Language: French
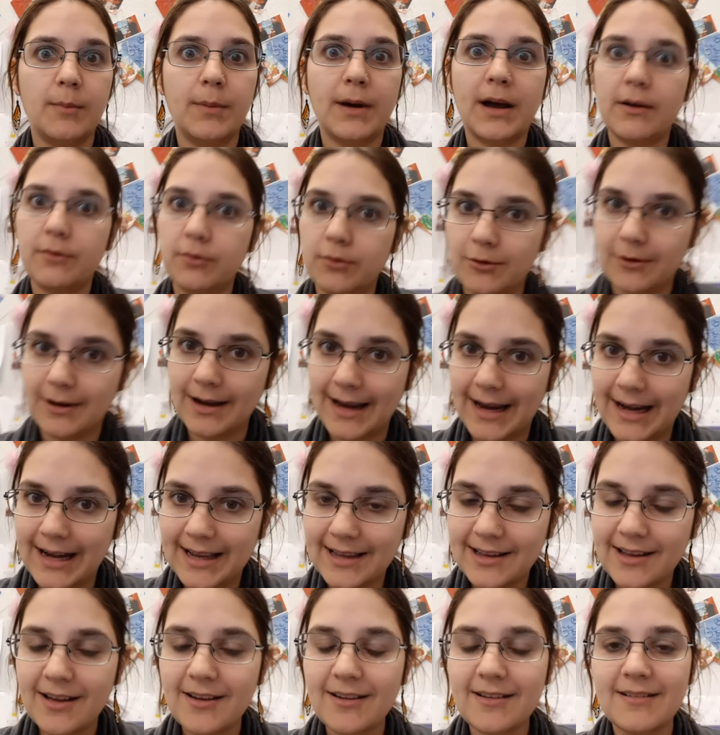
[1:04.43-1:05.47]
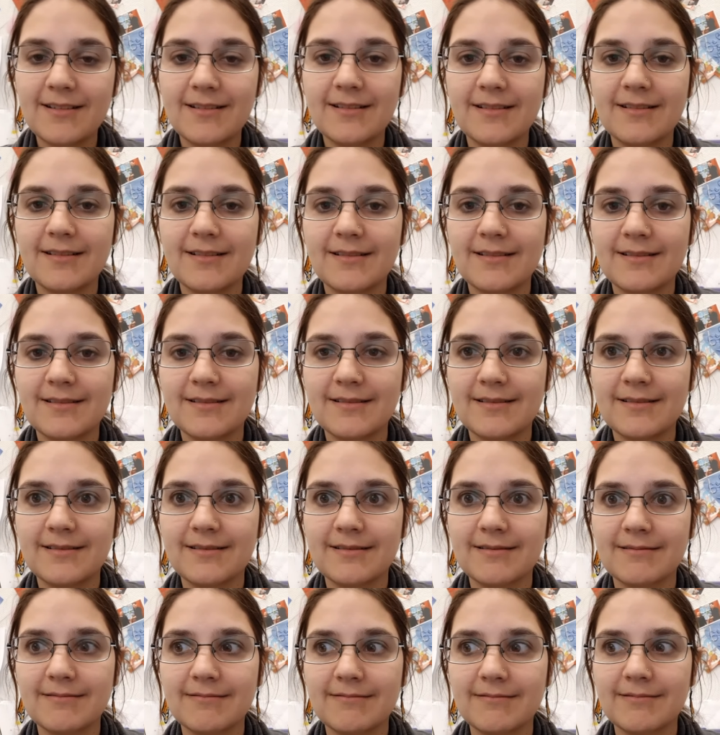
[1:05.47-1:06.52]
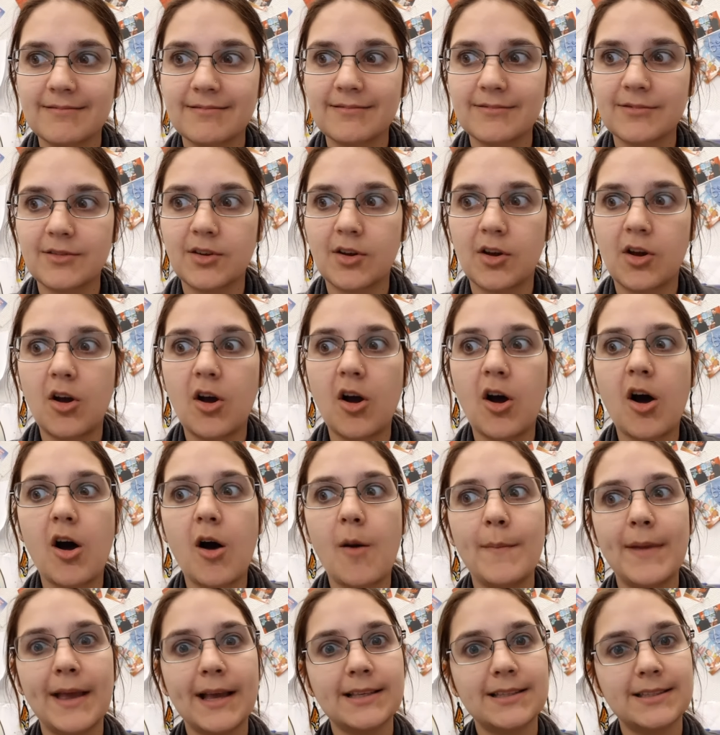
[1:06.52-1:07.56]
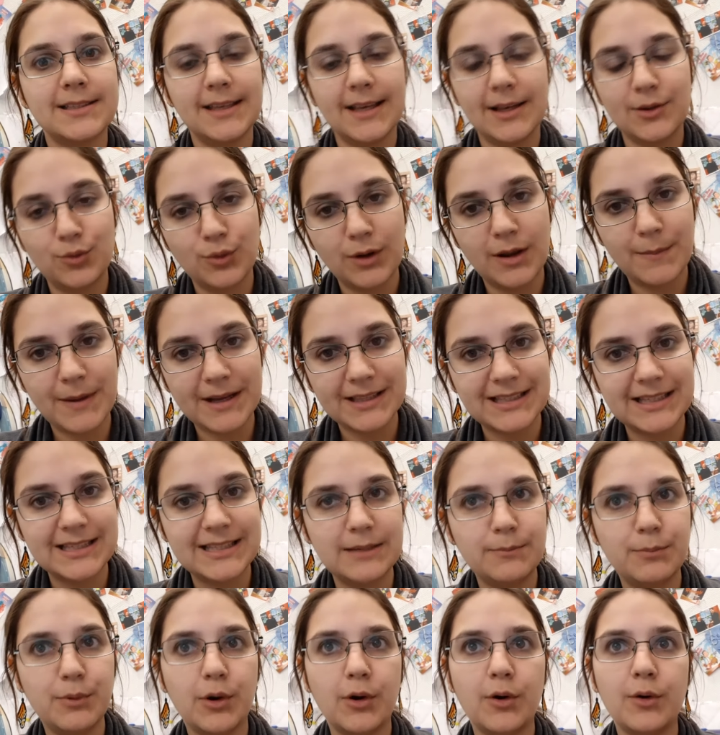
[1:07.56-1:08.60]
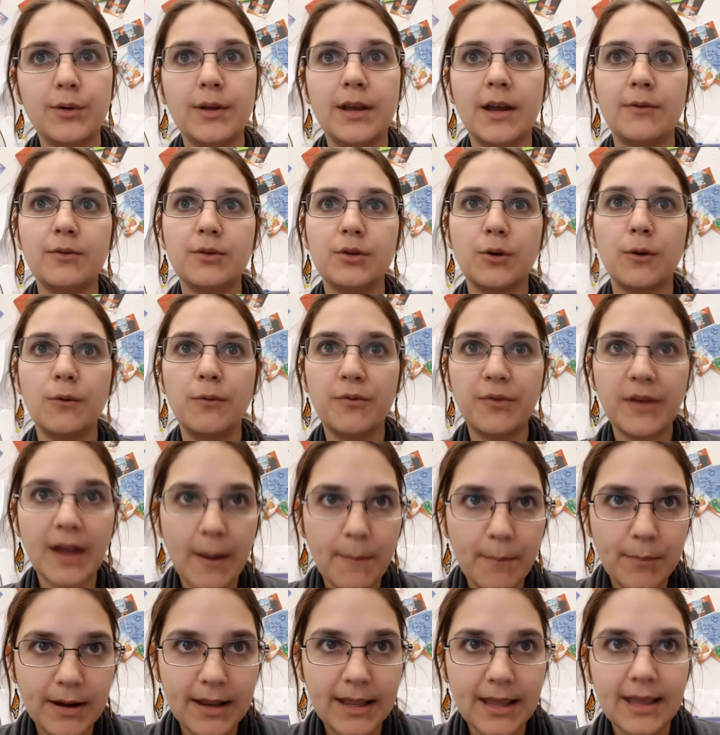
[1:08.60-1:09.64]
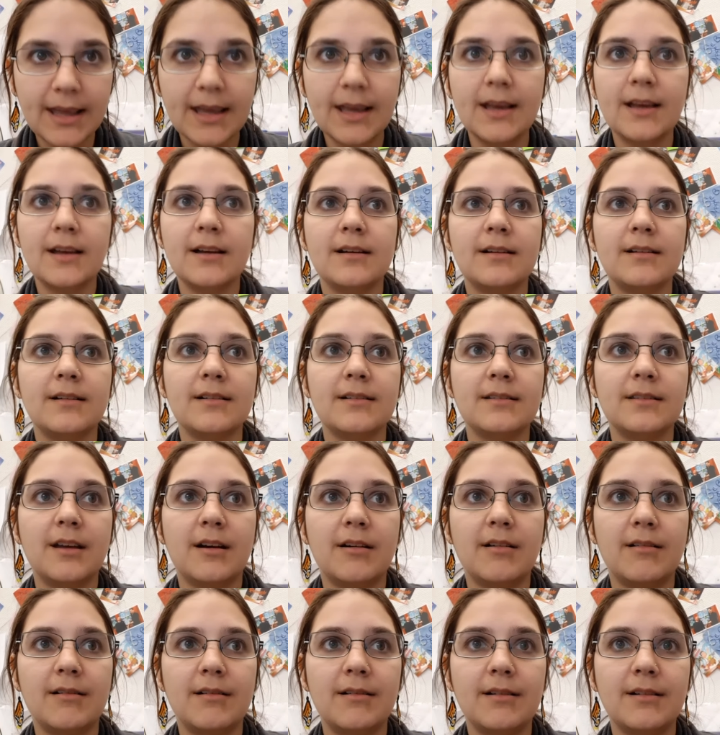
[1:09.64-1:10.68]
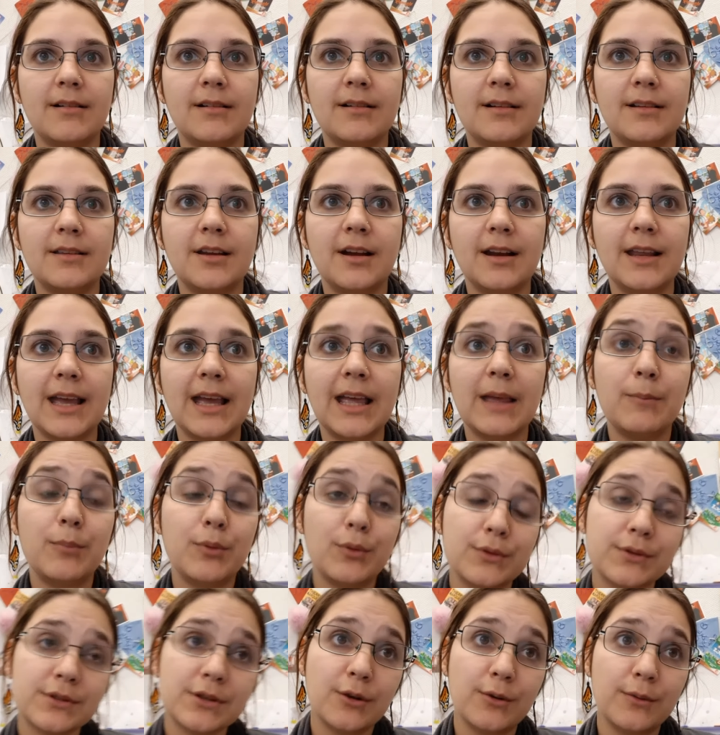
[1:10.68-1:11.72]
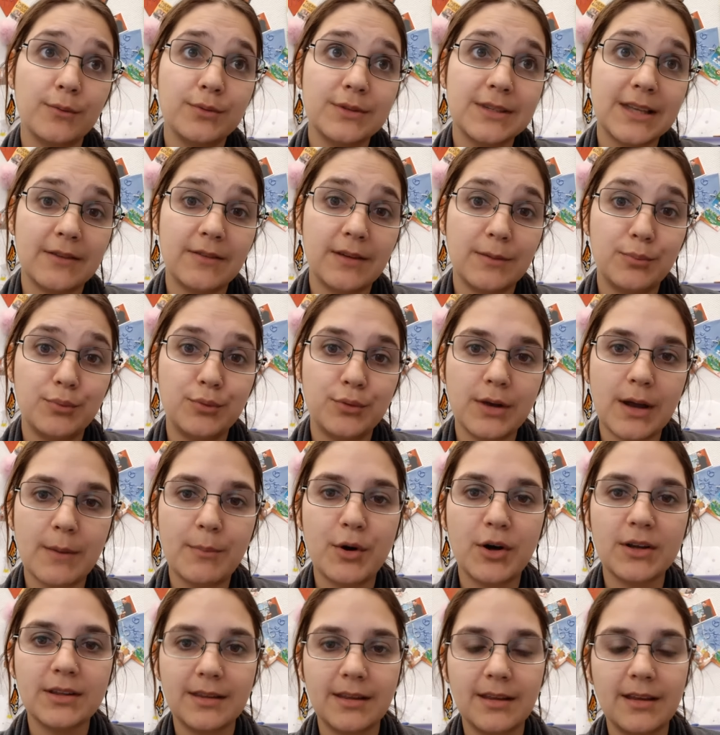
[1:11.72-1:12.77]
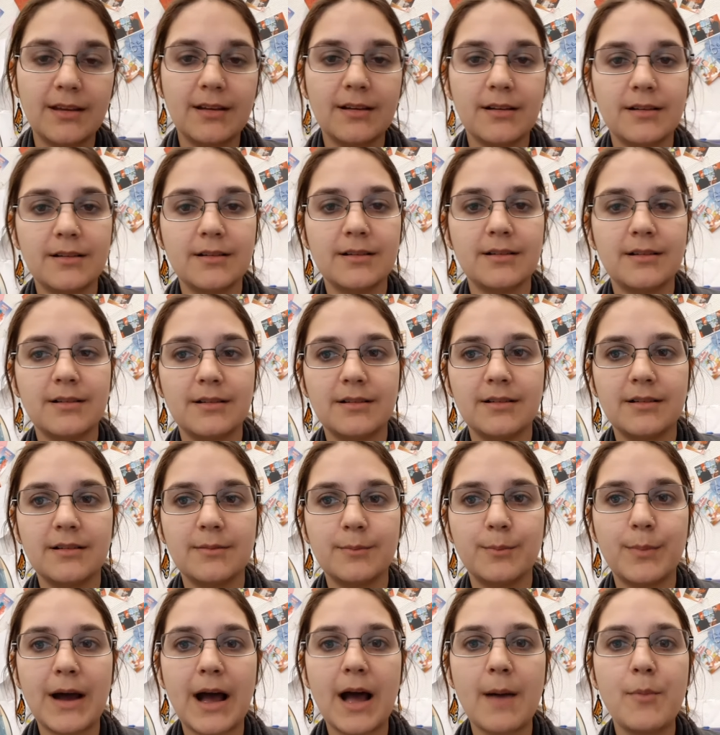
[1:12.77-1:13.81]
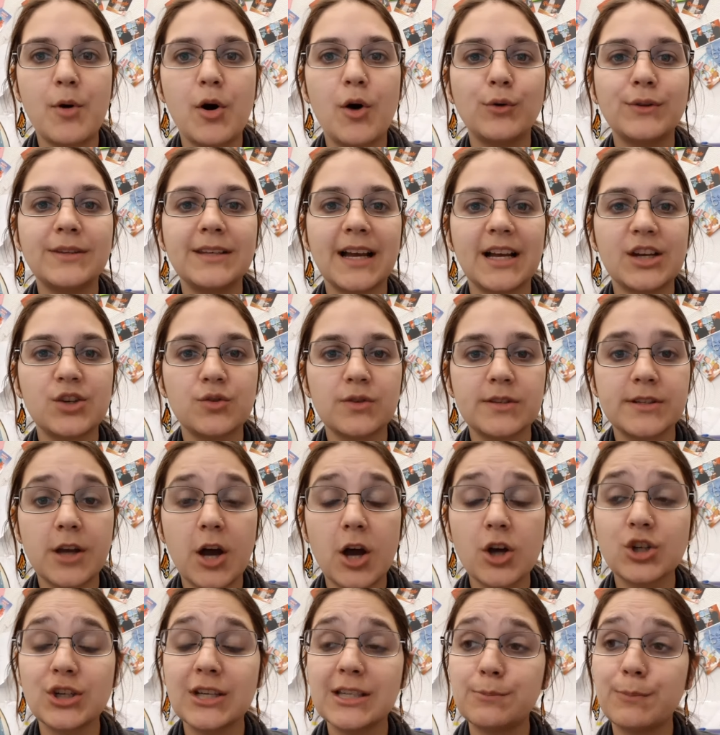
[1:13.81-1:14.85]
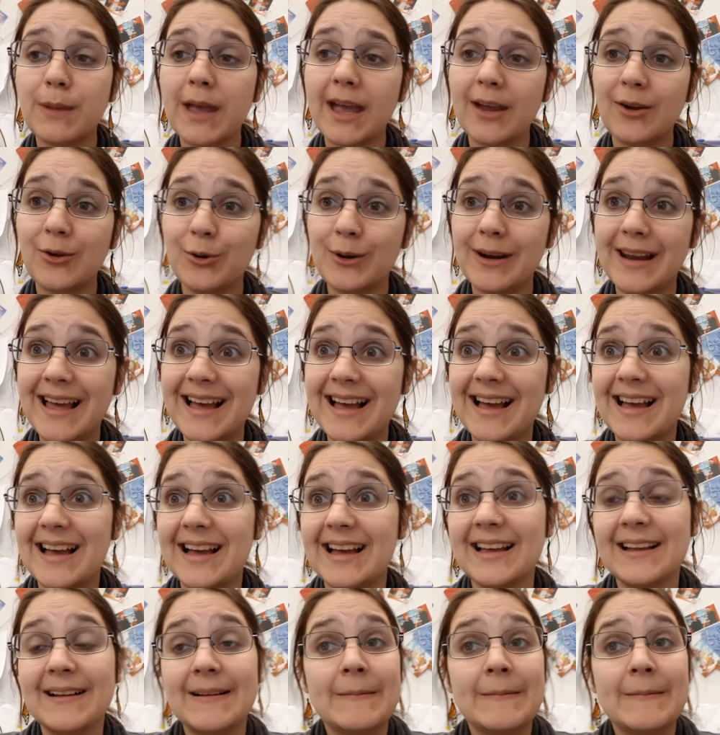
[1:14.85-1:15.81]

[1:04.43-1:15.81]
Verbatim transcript: bravo à elle, un grand merci à tous les participants et à votre fair play euh, dans, euh, dans, les réponses que vous avez pu apporter par rapport au tirage au sort. J'espère que la